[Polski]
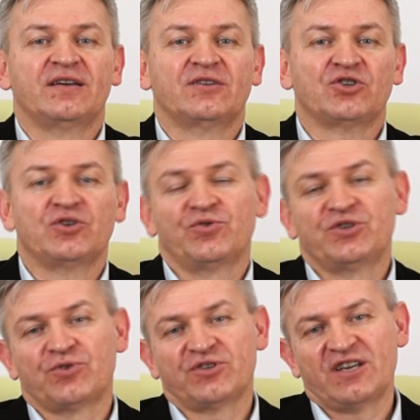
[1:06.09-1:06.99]
Y, to są
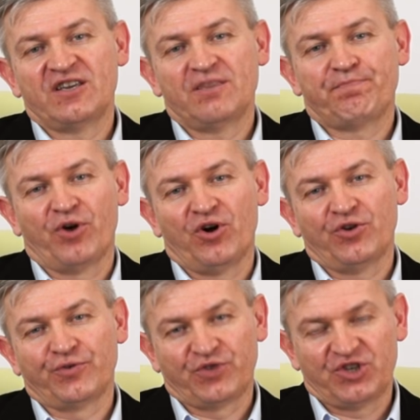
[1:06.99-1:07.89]
ludzie urodzeni
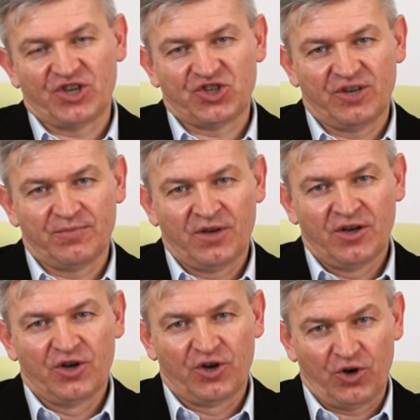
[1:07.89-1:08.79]
po 2000
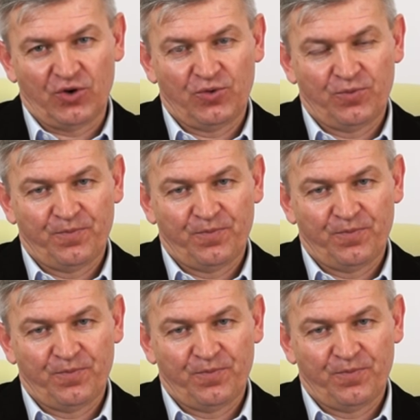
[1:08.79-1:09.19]
roku.